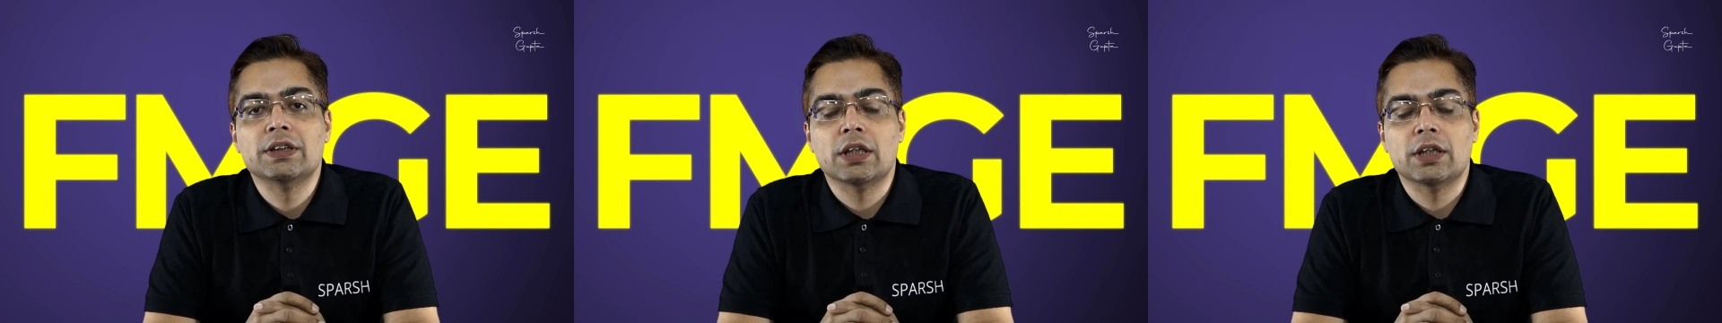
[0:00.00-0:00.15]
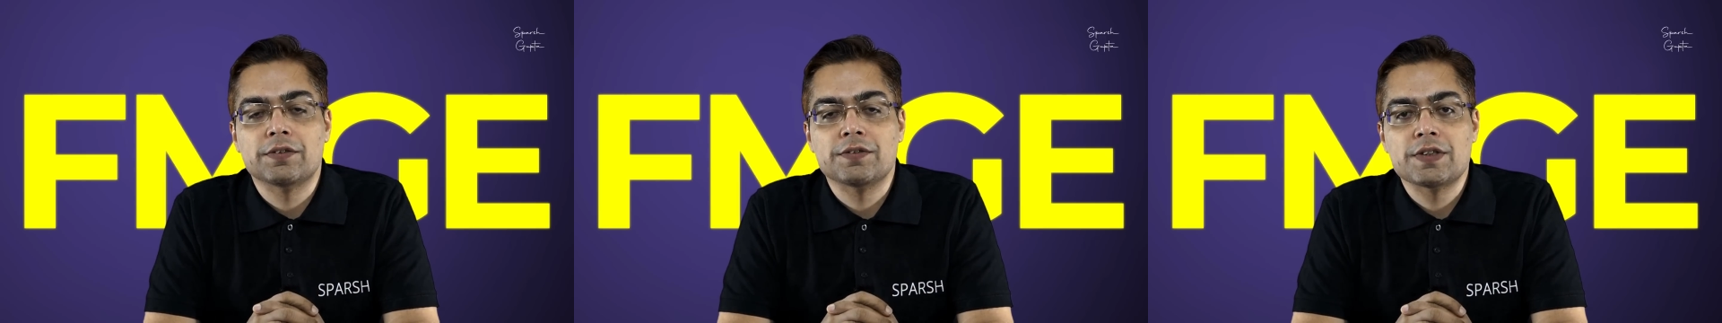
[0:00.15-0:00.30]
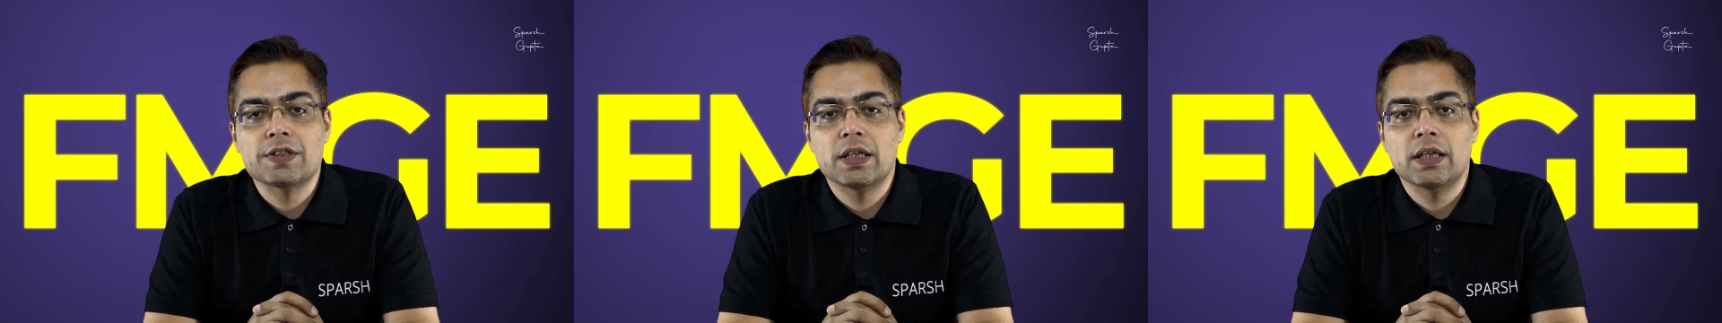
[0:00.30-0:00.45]

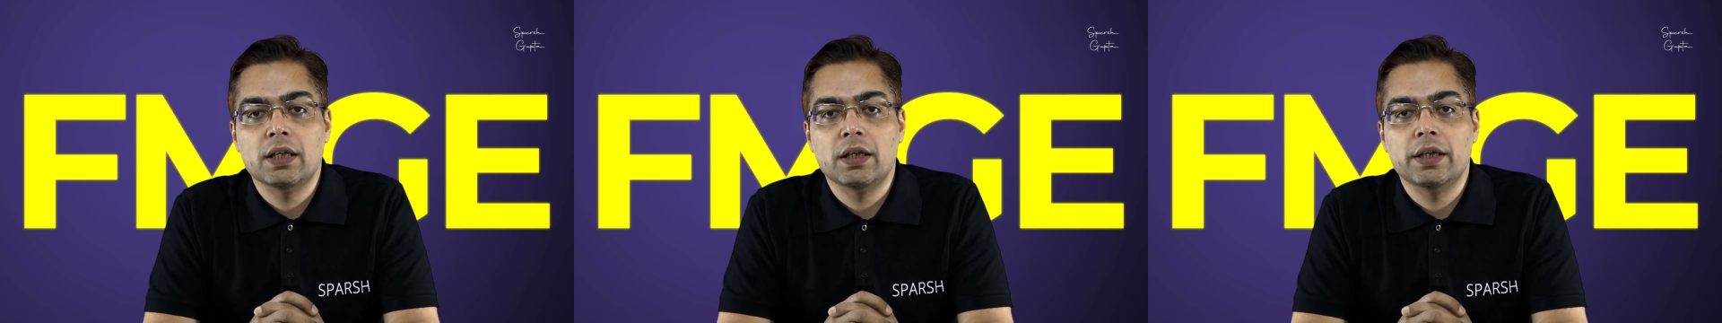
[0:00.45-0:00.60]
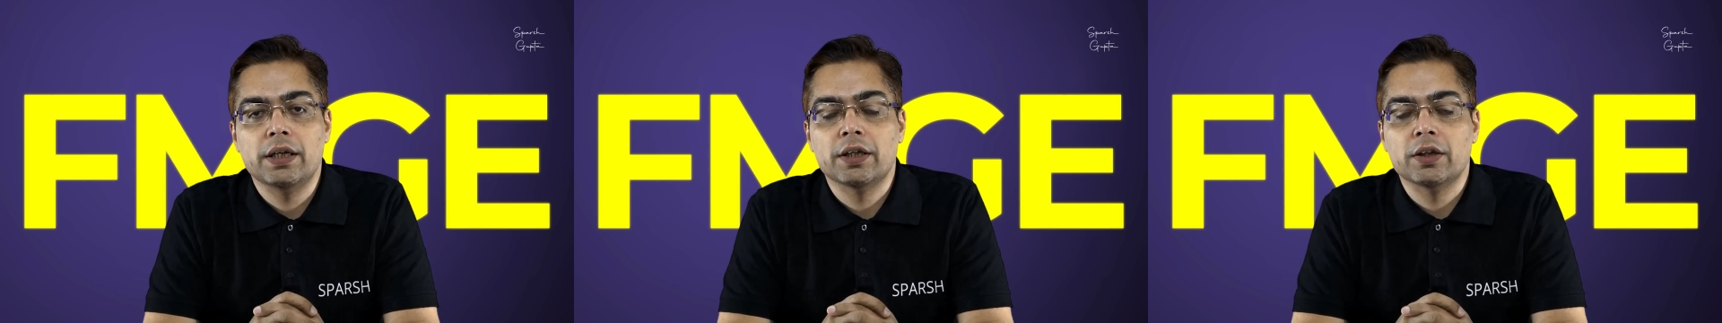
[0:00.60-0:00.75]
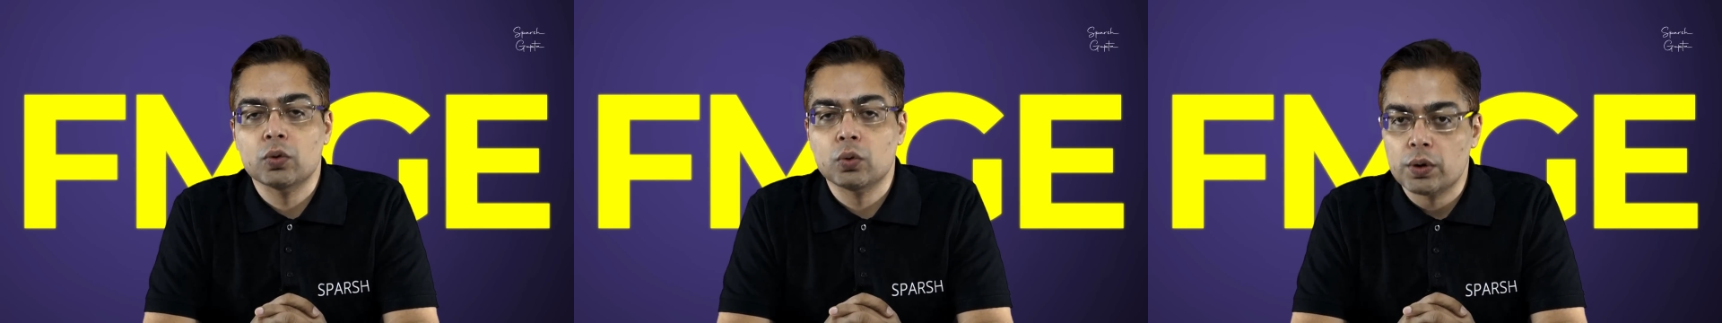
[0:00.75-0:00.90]
तरफ से
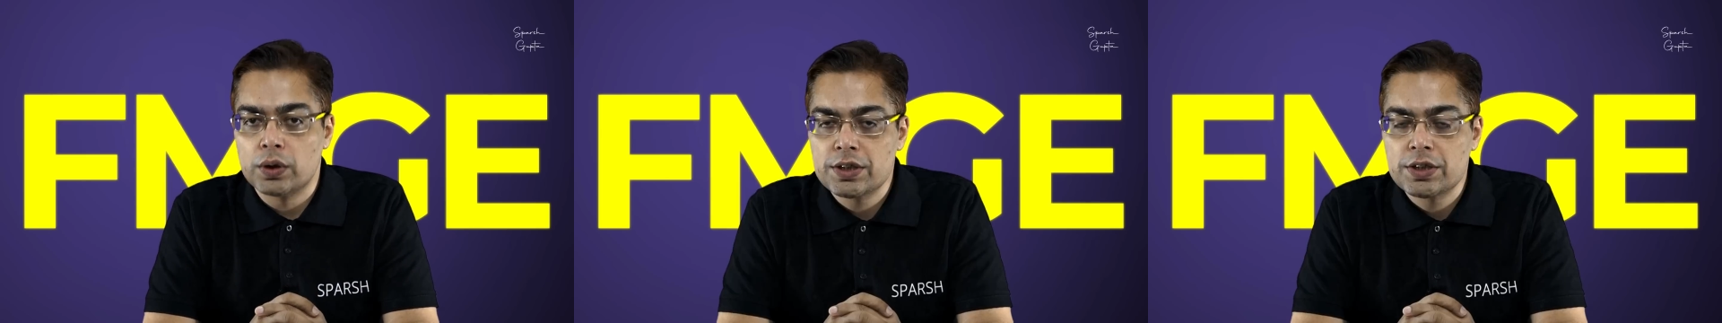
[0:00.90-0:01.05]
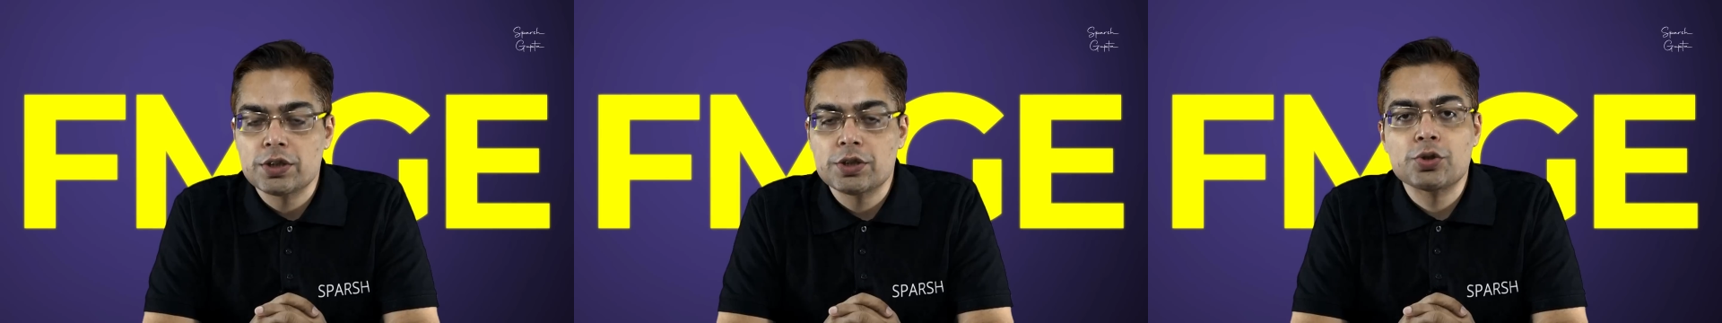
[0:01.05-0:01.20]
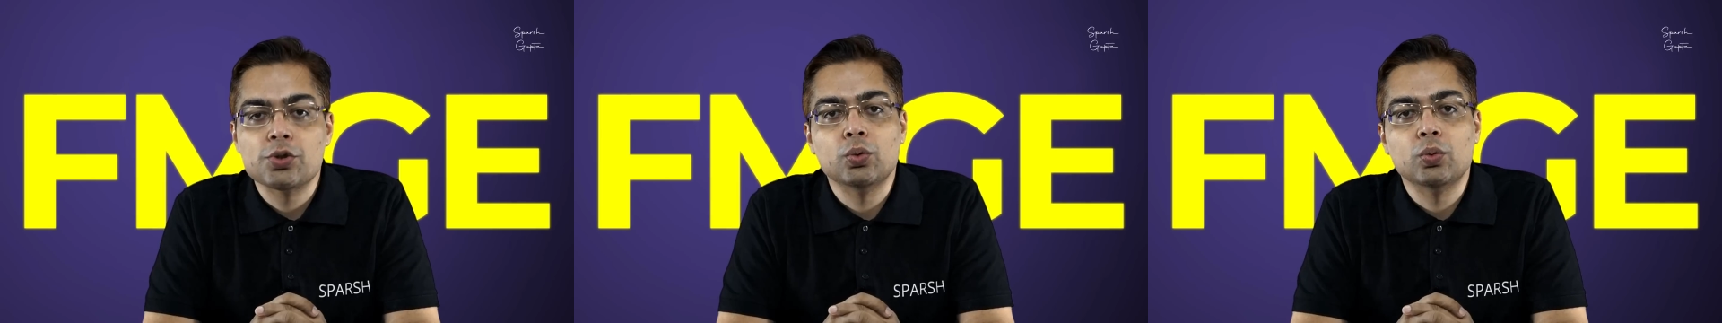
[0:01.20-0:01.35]
एक
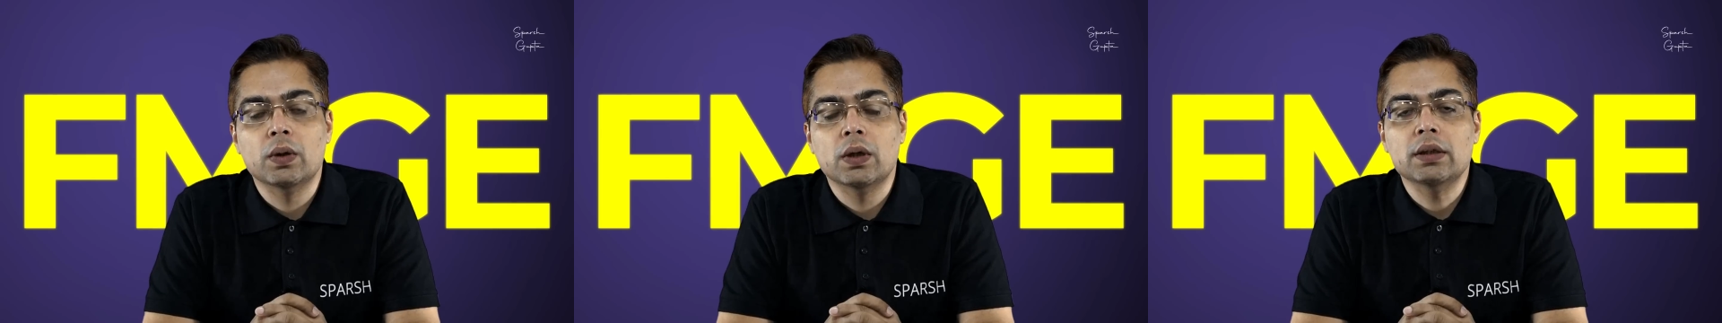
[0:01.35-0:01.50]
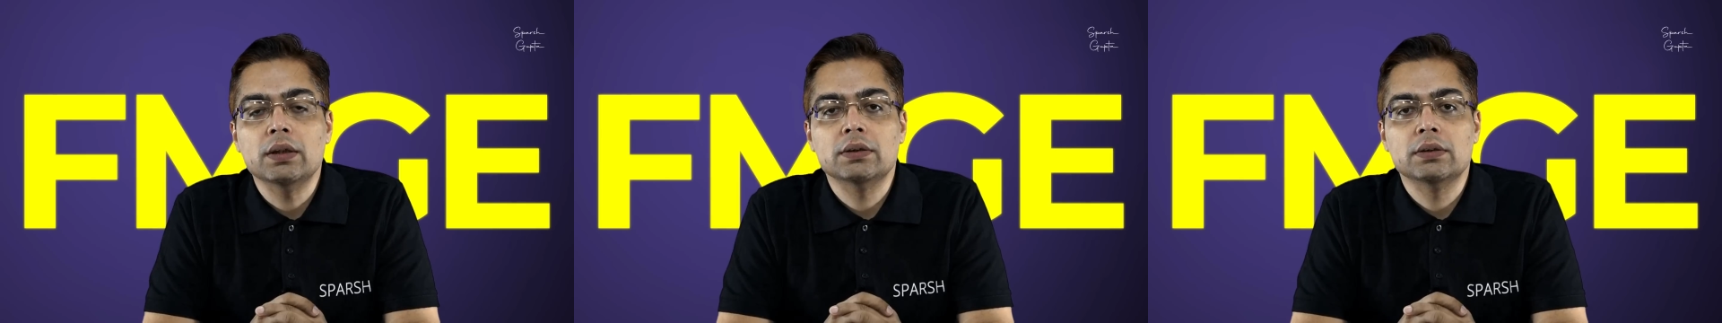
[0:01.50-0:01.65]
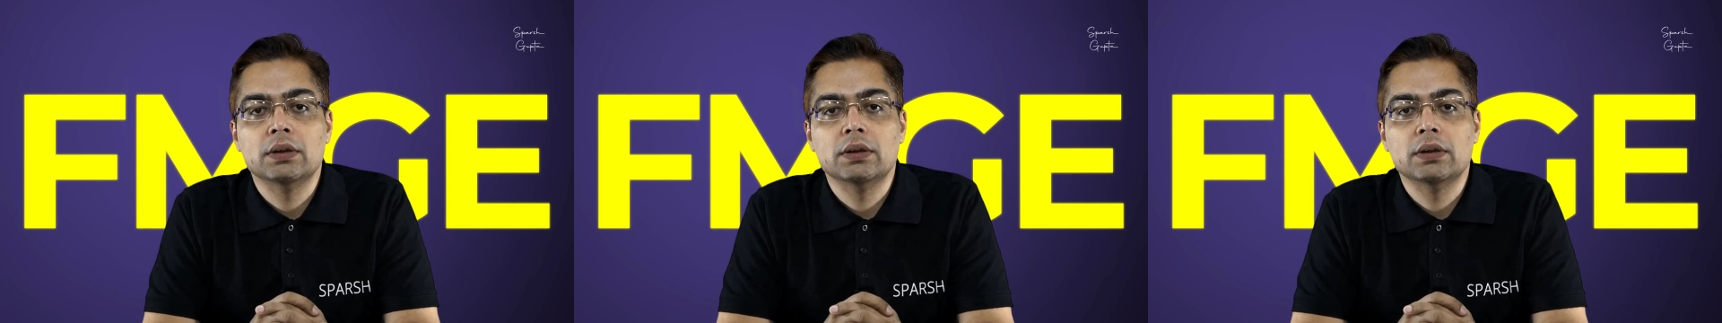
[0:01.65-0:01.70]
नोटिस इशू हुआ